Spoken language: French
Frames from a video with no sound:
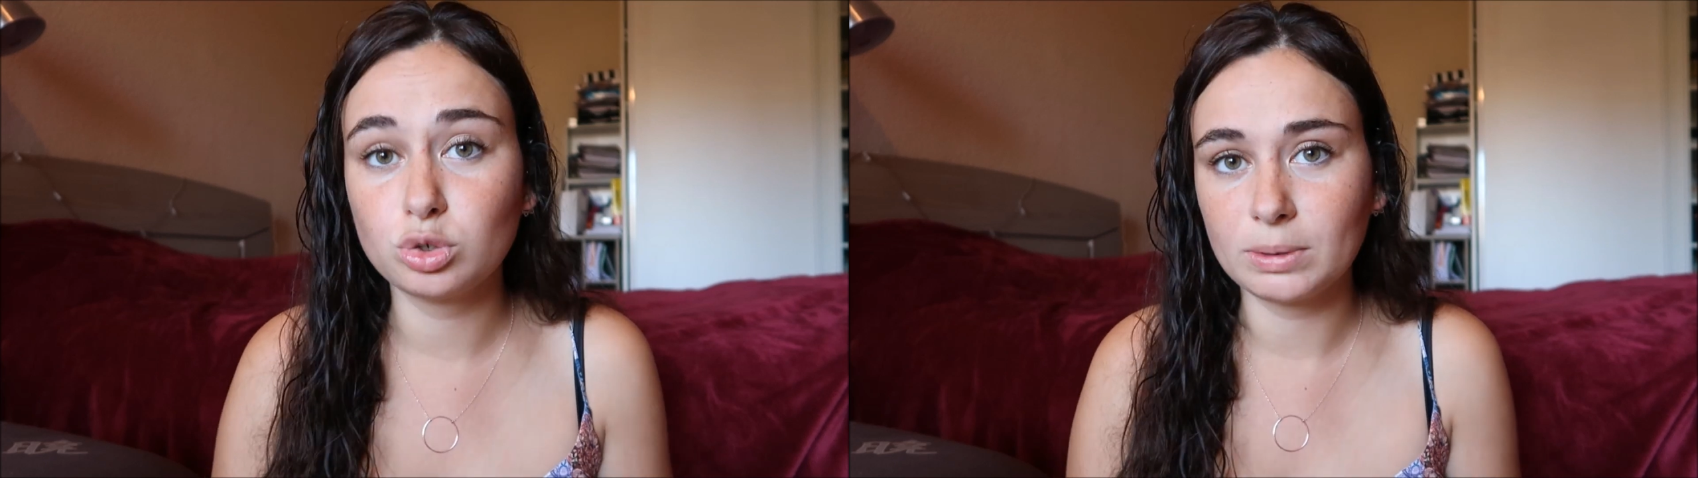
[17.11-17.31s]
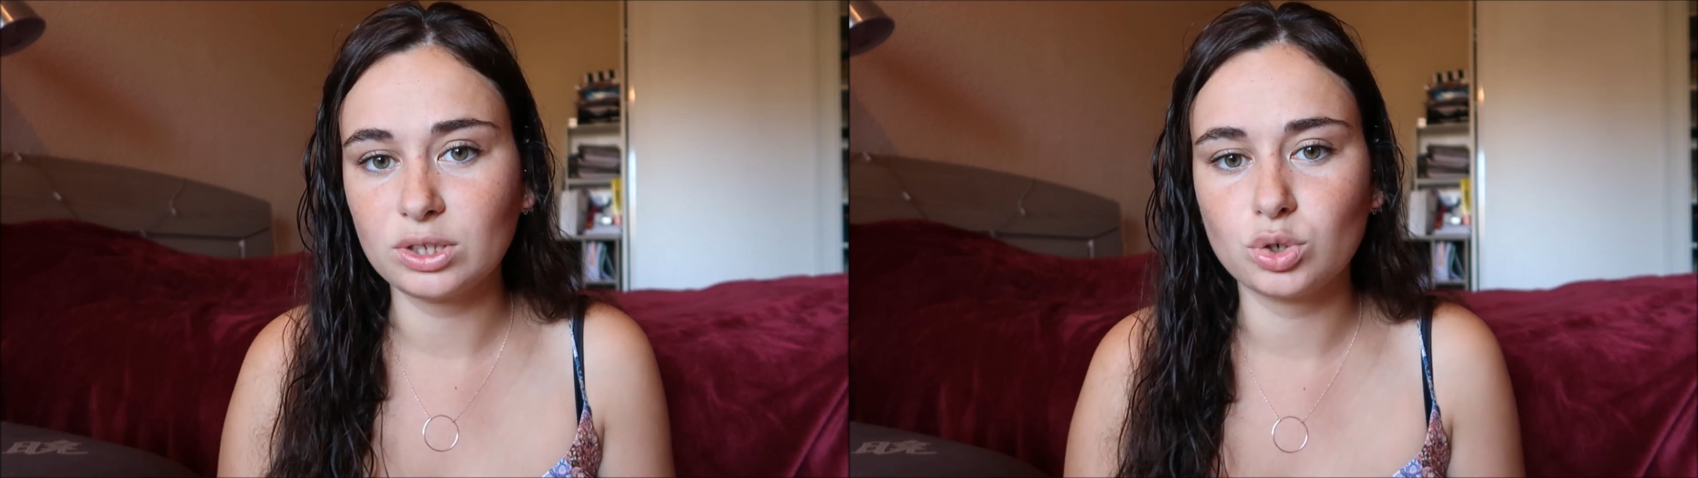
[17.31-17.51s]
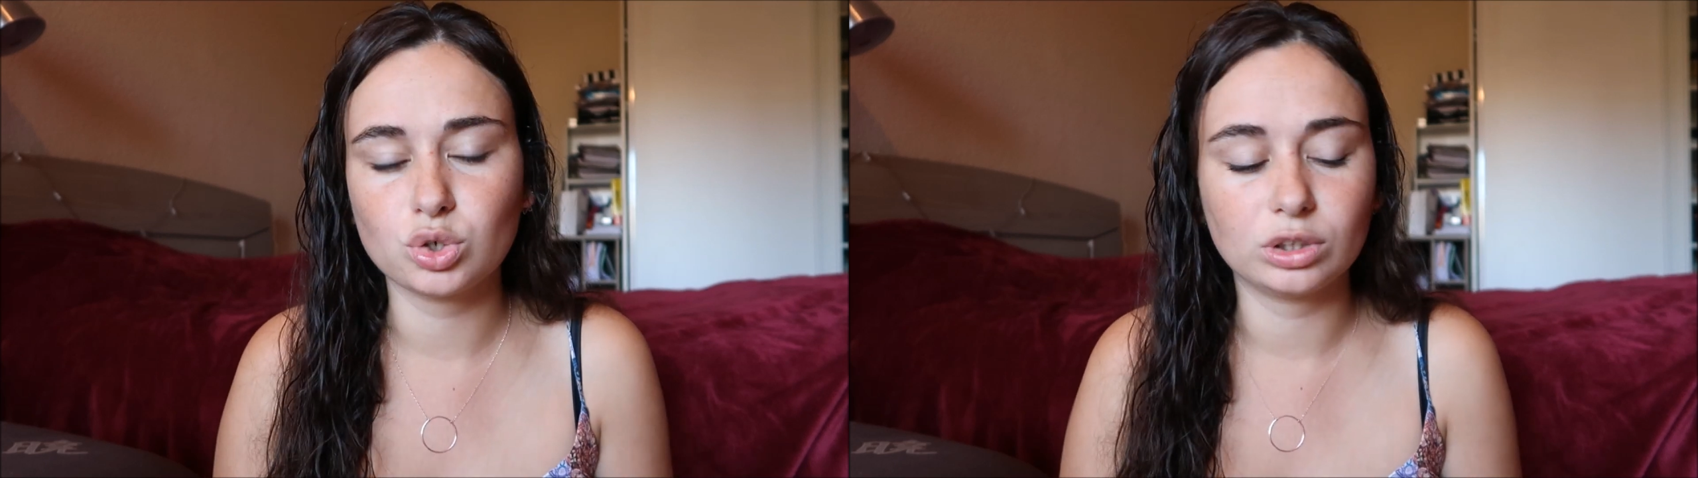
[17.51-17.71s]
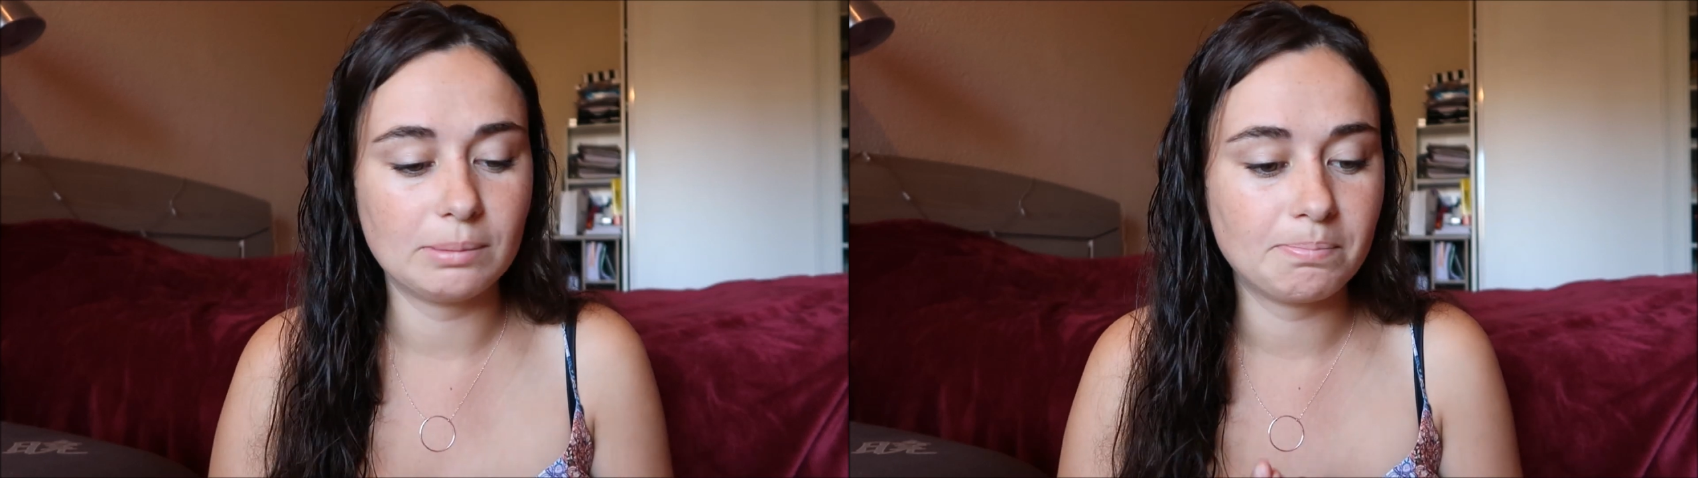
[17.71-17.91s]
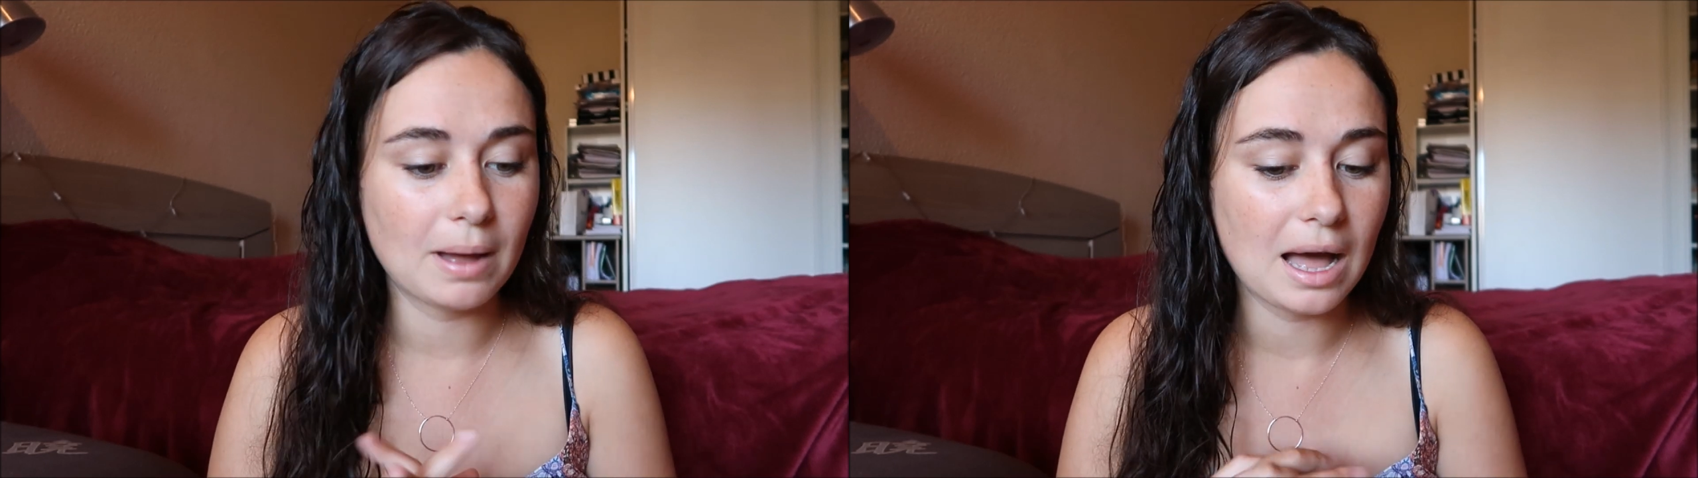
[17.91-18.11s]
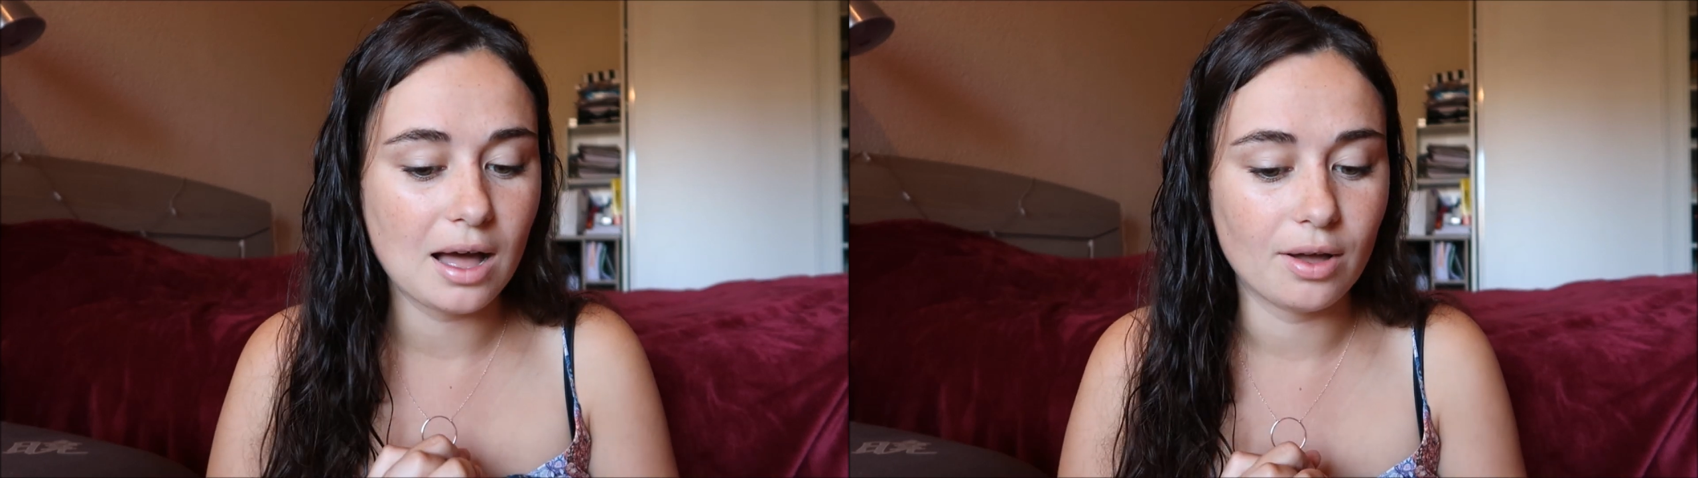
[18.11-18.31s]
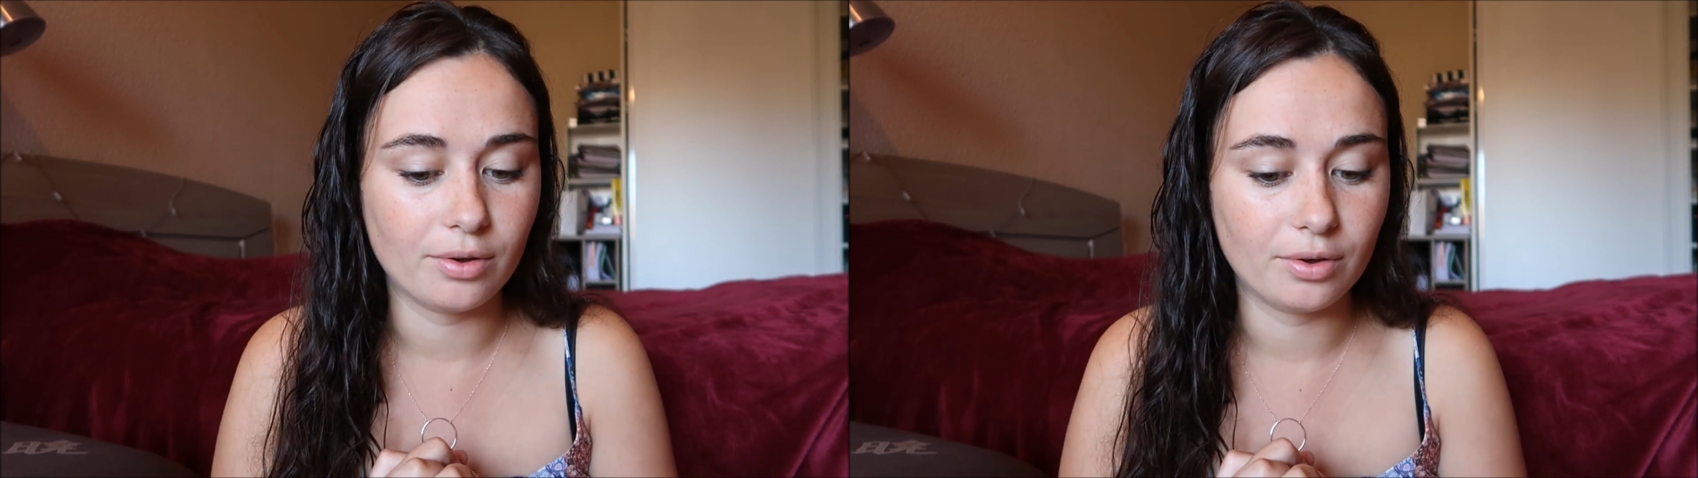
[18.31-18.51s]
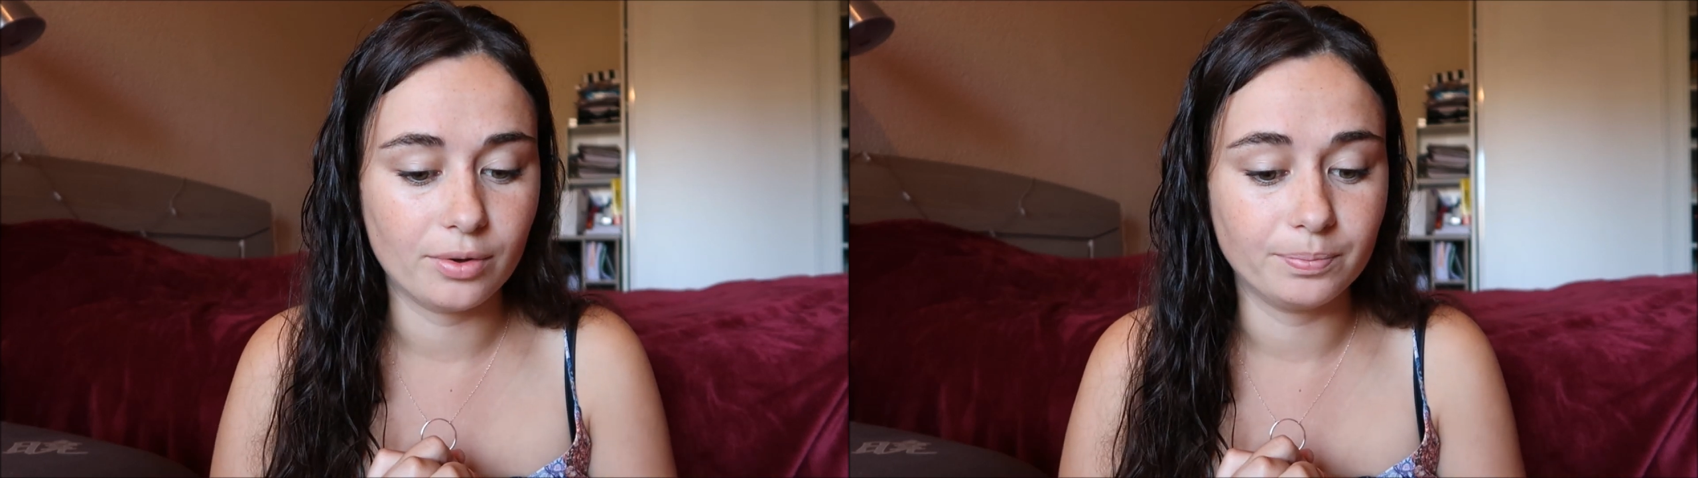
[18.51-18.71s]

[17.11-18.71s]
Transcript: deux semaines que j'en ai pas